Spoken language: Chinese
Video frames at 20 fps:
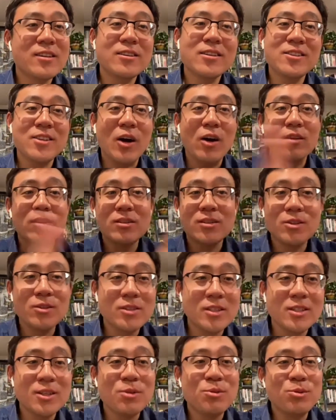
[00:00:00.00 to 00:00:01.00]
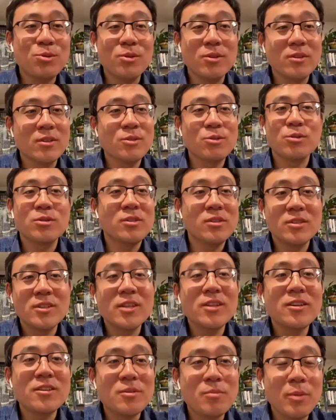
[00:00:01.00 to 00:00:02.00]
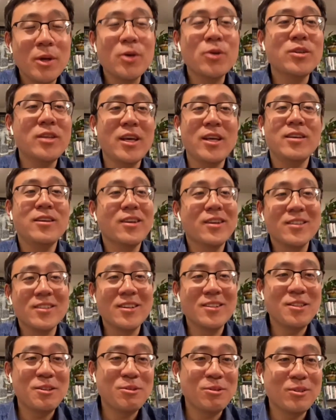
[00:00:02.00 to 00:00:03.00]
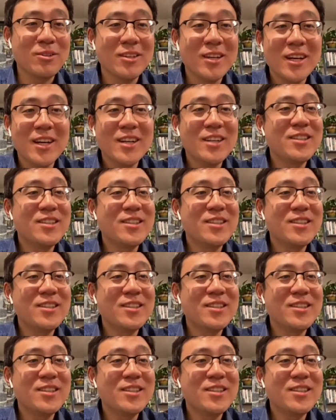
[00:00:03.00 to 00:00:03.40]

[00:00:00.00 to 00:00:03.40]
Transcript: 但是小的时候这些曲子就是真的是没有阴影的，这种